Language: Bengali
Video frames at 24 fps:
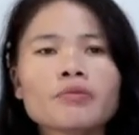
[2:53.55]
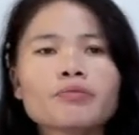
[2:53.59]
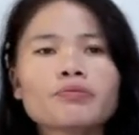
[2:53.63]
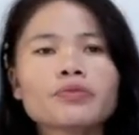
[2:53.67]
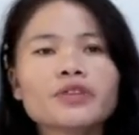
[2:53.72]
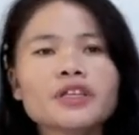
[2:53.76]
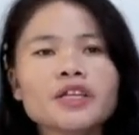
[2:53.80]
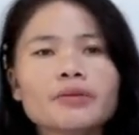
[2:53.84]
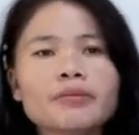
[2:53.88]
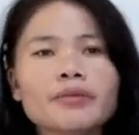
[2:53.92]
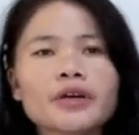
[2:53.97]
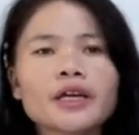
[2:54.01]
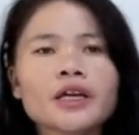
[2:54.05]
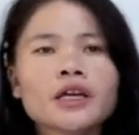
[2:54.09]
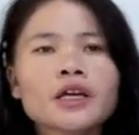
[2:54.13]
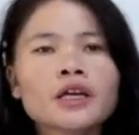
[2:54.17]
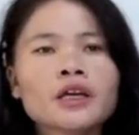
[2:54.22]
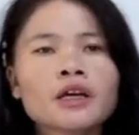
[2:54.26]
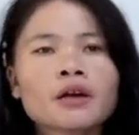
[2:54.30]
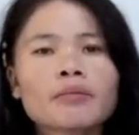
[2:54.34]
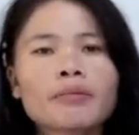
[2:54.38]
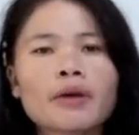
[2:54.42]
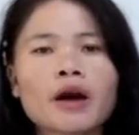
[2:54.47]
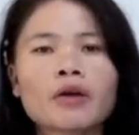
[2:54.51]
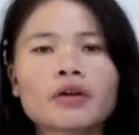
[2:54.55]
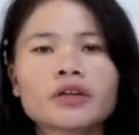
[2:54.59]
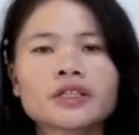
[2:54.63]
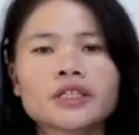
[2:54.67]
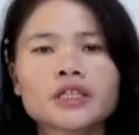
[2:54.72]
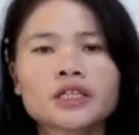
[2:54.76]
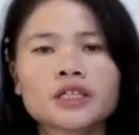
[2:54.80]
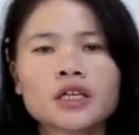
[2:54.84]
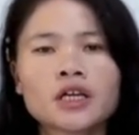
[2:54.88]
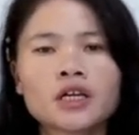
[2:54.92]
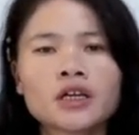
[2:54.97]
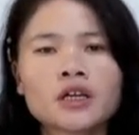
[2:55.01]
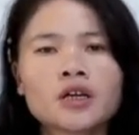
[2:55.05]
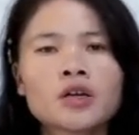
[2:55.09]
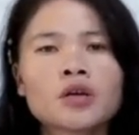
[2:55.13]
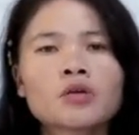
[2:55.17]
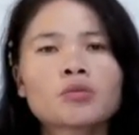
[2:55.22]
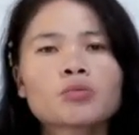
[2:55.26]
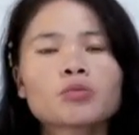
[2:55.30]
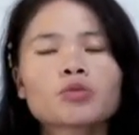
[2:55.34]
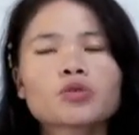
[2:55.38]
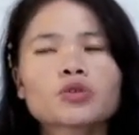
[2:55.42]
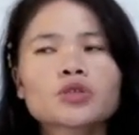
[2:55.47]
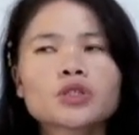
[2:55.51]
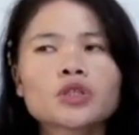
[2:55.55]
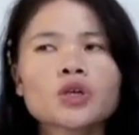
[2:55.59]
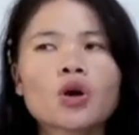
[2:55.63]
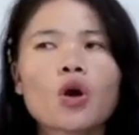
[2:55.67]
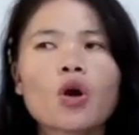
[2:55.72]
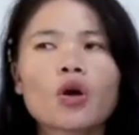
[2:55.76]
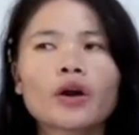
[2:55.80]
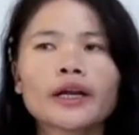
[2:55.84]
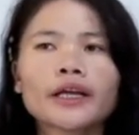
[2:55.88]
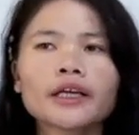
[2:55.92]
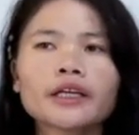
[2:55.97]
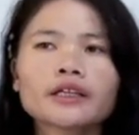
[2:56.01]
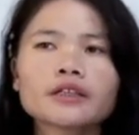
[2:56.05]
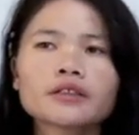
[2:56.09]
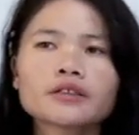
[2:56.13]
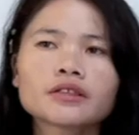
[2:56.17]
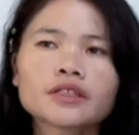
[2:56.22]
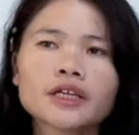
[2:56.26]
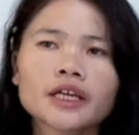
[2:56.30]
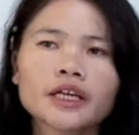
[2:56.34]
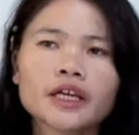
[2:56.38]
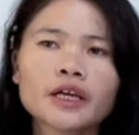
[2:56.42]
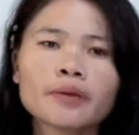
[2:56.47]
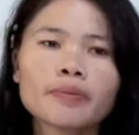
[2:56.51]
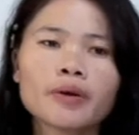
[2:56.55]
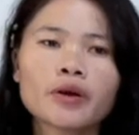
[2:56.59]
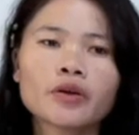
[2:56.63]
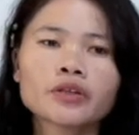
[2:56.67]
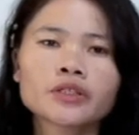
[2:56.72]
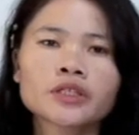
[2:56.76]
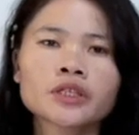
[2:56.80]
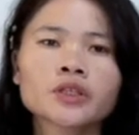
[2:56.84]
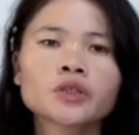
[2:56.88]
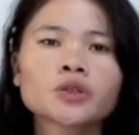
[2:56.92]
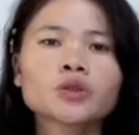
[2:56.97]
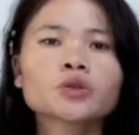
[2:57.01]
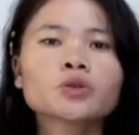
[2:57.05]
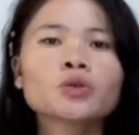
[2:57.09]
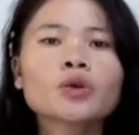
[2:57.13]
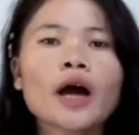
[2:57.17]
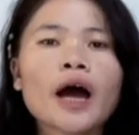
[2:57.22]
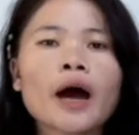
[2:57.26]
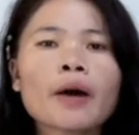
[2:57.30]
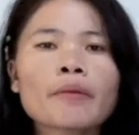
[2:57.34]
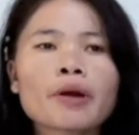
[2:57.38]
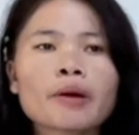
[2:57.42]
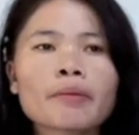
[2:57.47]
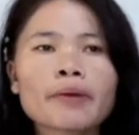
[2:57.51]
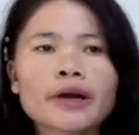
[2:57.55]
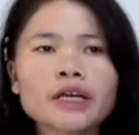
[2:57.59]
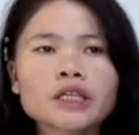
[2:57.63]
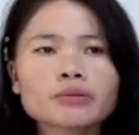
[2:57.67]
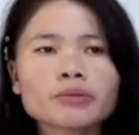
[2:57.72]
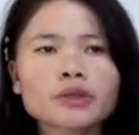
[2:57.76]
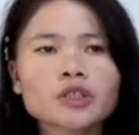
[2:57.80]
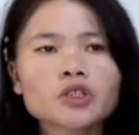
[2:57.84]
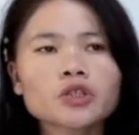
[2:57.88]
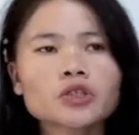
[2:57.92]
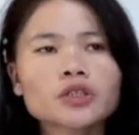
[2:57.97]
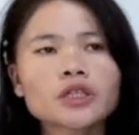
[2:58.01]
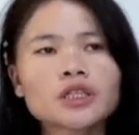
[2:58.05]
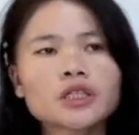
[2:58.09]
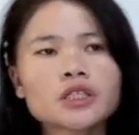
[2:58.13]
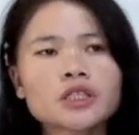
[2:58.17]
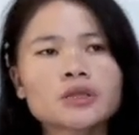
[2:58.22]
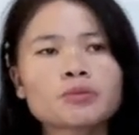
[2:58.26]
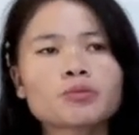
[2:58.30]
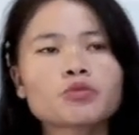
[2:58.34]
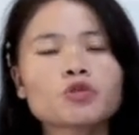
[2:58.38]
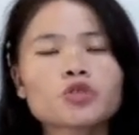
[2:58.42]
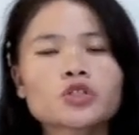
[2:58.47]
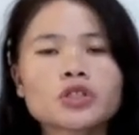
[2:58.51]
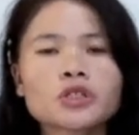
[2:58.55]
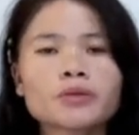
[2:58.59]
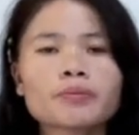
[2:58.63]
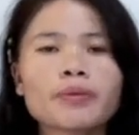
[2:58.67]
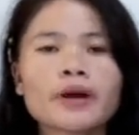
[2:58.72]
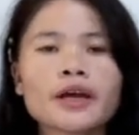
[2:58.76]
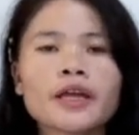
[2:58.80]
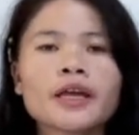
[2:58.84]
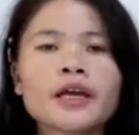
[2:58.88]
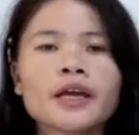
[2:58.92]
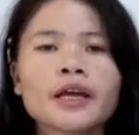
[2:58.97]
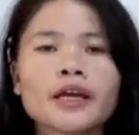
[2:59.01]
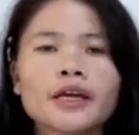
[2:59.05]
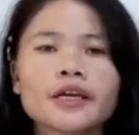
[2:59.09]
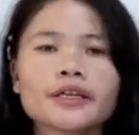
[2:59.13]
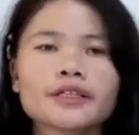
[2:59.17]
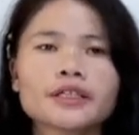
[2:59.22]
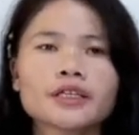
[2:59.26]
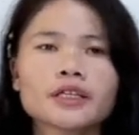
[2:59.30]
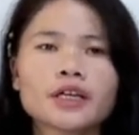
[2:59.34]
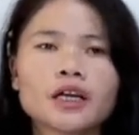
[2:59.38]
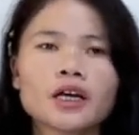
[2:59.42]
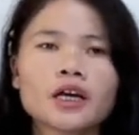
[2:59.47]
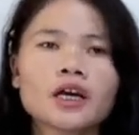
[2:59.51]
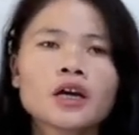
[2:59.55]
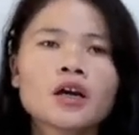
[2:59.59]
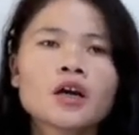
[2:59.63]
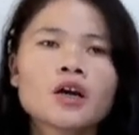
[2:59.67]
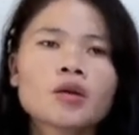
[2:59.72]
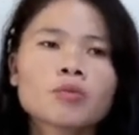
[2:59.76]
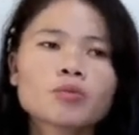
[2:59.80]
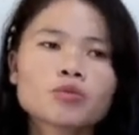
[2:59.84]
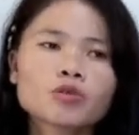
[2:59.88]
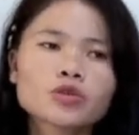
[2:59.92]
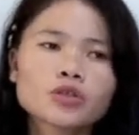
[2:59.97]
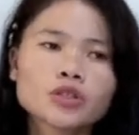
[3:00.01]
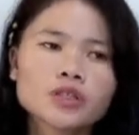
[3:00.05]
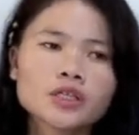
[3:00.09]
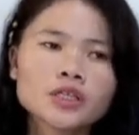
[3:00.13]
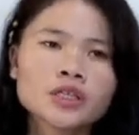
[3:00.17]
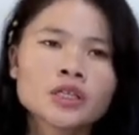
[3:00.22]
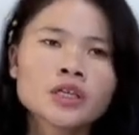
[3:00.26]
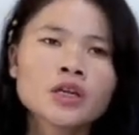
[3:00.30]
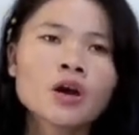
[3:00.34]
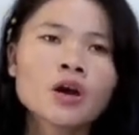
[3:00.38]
ডিমে পাওয়া যায় না পুষ্টি অনেক জায়গায় পাওয়া যায় শুধু আমরা মাছ মাংস খেয়ে যে পুষ্টি পাই এটা না পুষ্টি